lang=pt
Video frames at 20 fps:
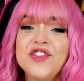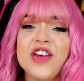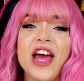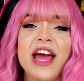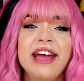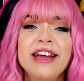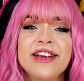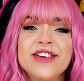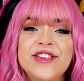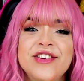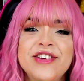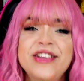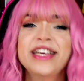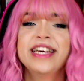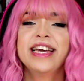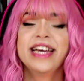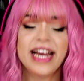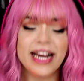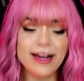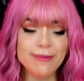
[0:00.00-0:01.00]
gente,
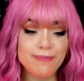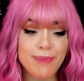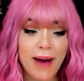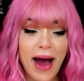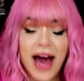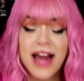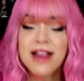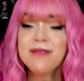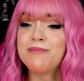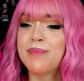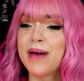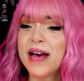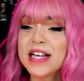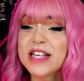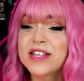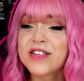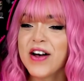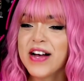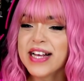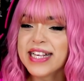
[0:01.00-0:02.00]
ele para em
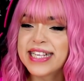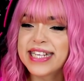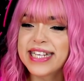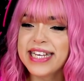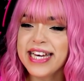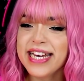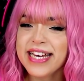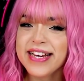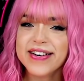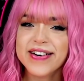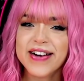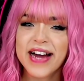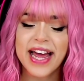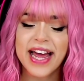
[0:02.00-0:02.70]
pé sozinho,